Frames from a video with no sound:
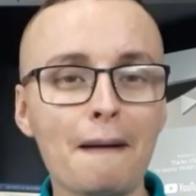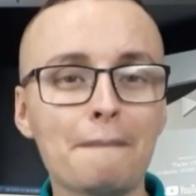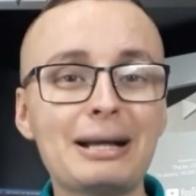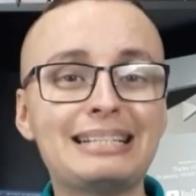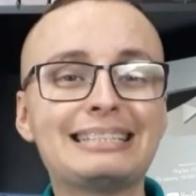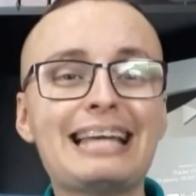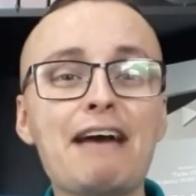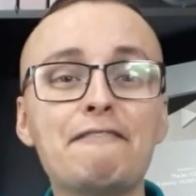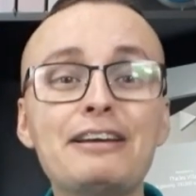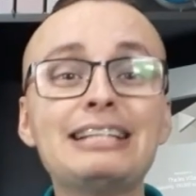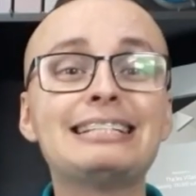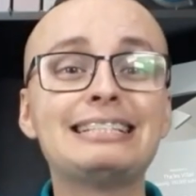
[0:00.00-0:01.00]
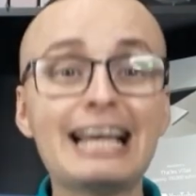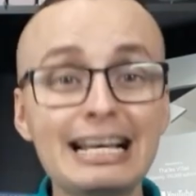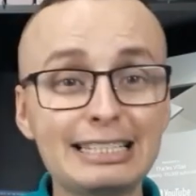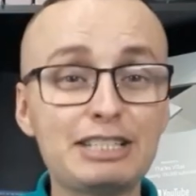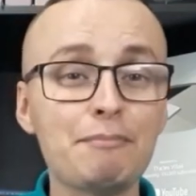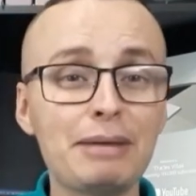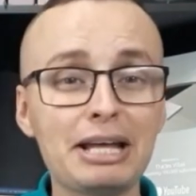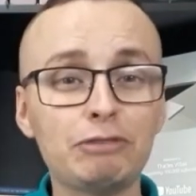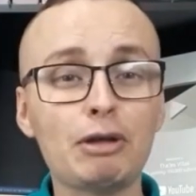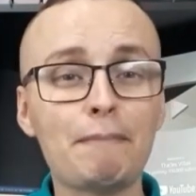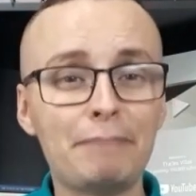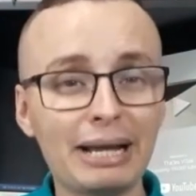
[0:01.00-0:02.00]
mas quer vencer esse
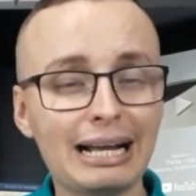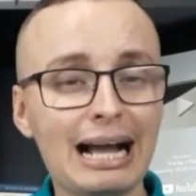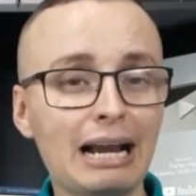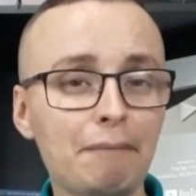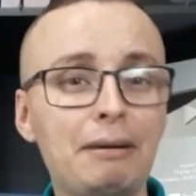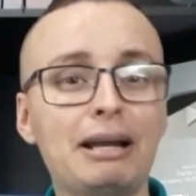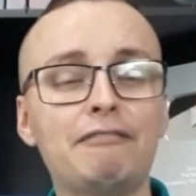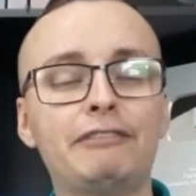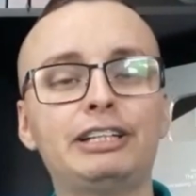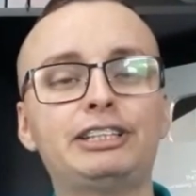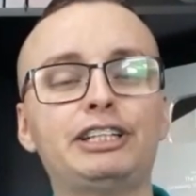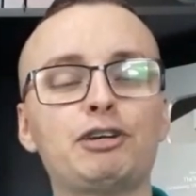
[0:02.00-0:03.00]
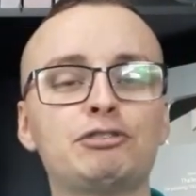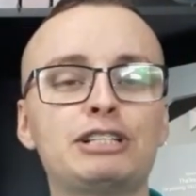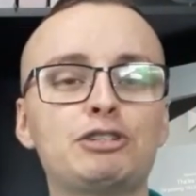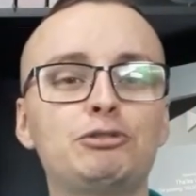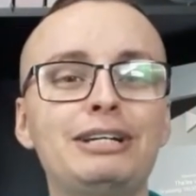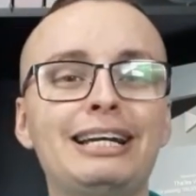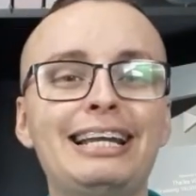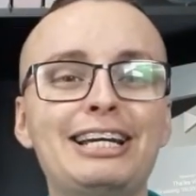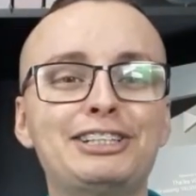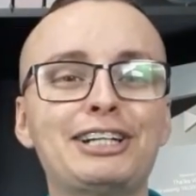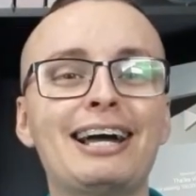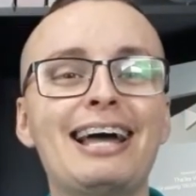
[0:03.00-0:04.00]
medo e pregar a palavra de Deus na sua
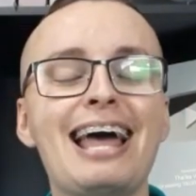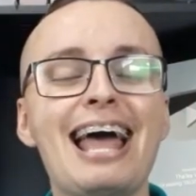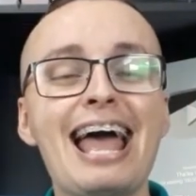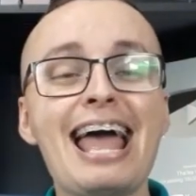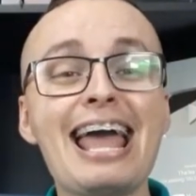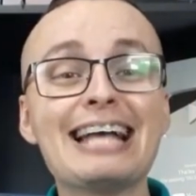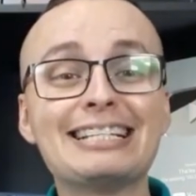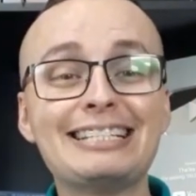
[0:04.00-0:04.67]
igreja, é a